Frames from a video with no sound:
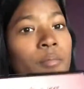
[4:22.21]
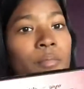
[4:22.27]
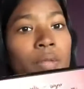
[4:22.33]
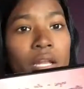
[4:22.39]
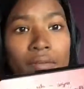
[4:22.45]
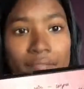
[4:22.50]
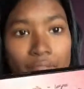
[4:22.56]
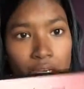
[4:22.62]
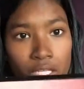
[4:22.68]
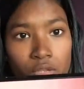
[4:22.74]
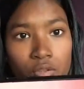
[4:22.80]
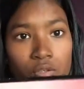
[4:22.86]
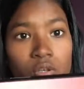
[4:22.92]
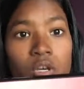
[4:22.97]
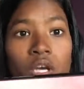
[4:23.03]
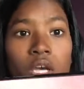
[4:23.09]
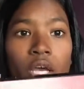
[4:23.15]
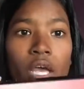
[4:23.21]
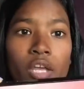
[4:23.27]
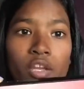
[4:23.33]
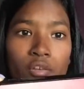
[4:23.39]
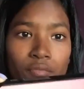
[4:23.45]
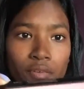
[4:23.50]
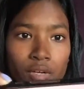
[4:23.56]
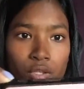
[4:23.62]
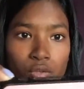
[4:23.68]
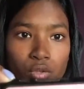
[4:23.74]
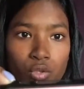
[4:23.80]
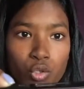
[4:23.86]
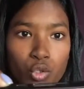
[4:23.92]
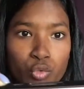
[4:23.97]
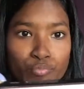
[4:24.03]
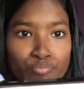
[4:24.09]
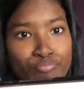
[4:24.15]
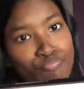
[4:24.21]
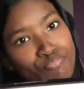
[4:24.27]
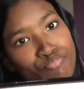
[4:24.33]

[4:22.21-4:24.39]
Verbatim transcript: me l'ha fatto e io ho fatto